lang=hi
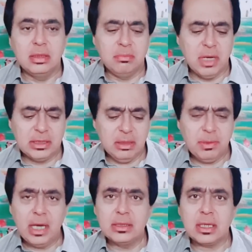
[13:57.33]
जब माथे
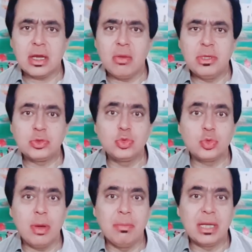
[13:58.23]
पे हाथ रखा और महसूस
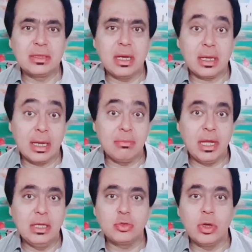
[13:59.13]
हुआ माथा गर्म
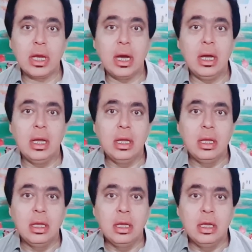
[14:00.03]
है तो लगा
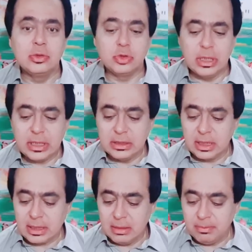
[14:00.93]
जो दिल की
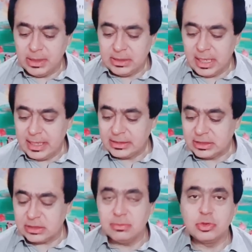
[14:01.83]
धड़कन बंद है या
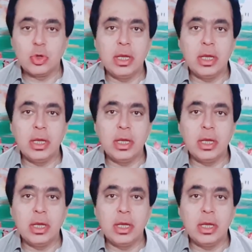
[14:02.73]
जिसम जो